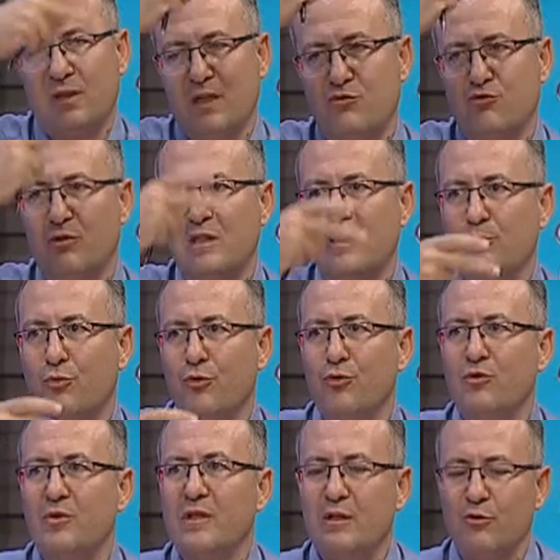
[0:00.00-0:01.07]
Daha yani sonra da
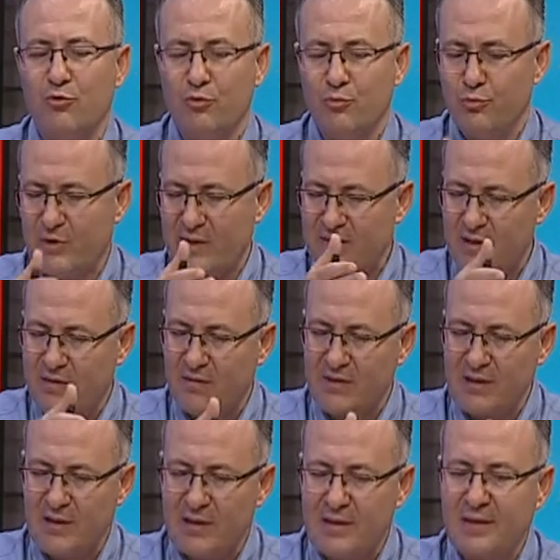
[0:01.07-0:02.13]
boyun geliyor. Burası evet
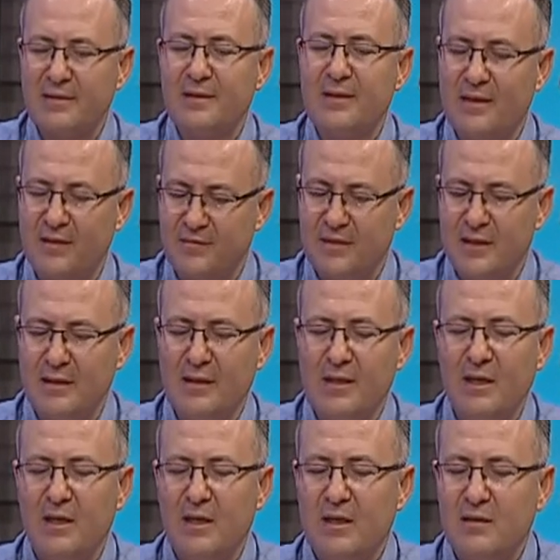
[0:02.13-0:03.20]
sırt arka tarafta. Arka
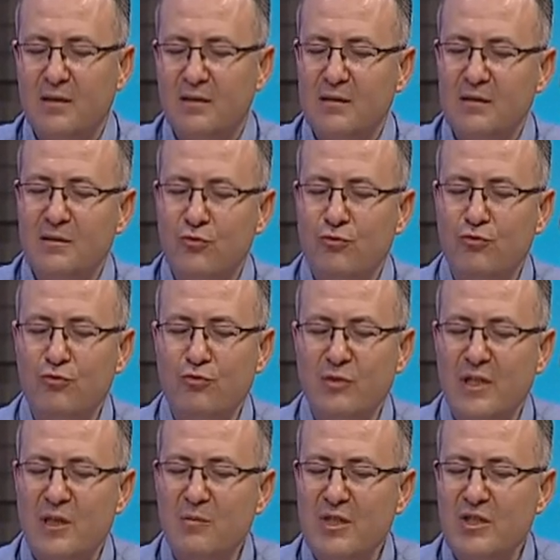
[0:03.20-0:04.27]
taraf, e, şu
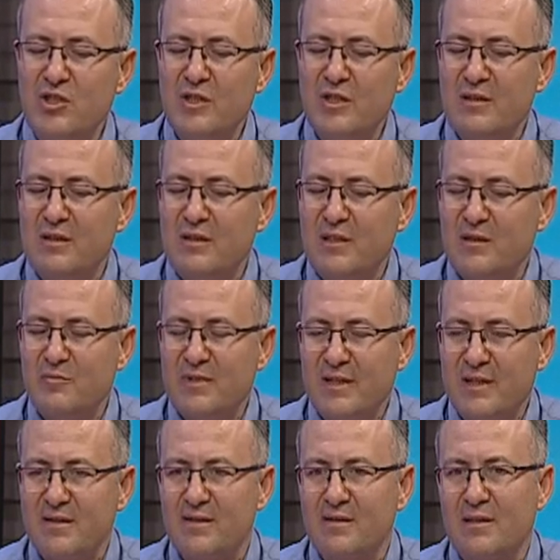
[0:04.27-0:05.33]
kemik çıkıntılarımız
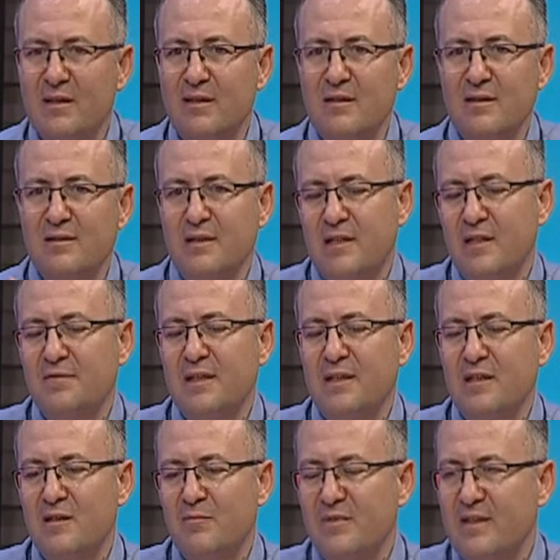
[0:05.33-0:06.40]
aslında arka
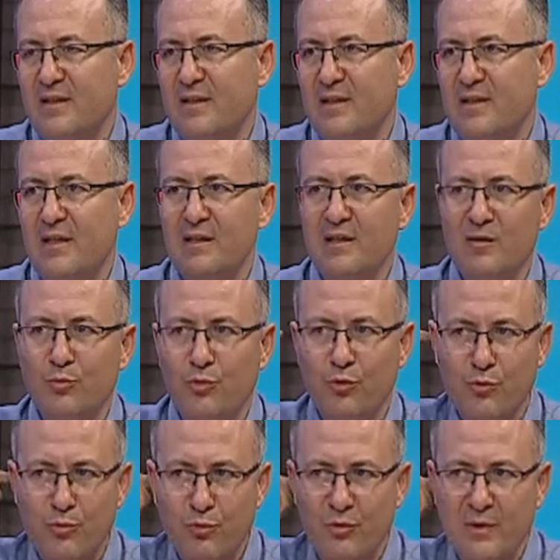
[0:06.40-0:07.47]
taraftan elimize gelen hani Hı.
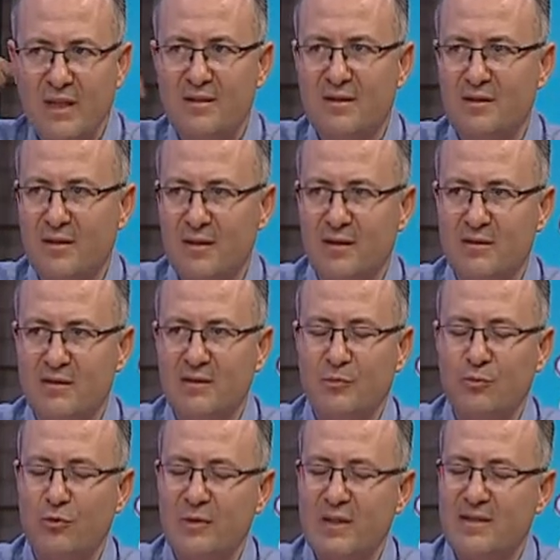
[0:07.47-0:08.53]
boyun bölgesinde de
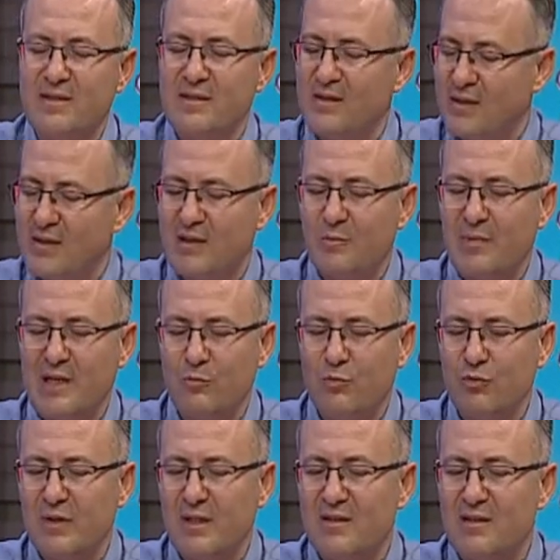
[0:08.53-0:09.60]
sırt bölgesinde de ya da bel
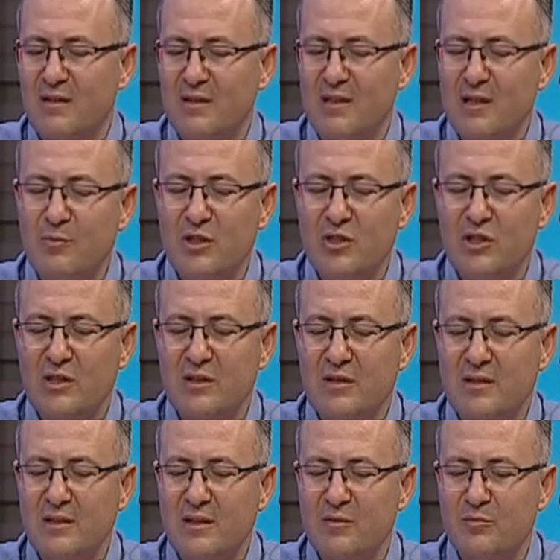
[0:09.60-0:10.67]
bölgesinde de kemik
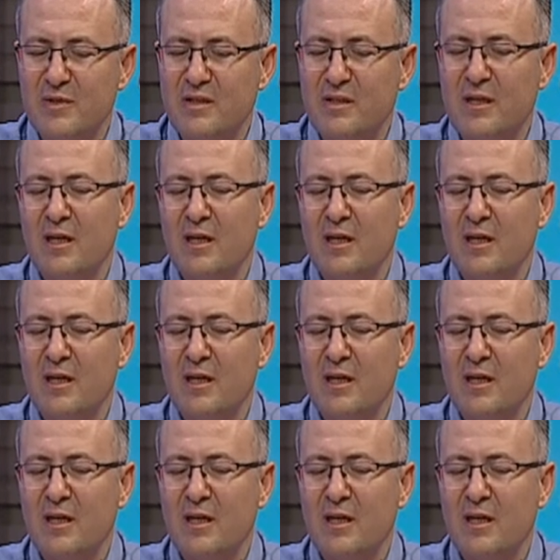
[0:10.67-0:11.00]
çıkıntılarımız.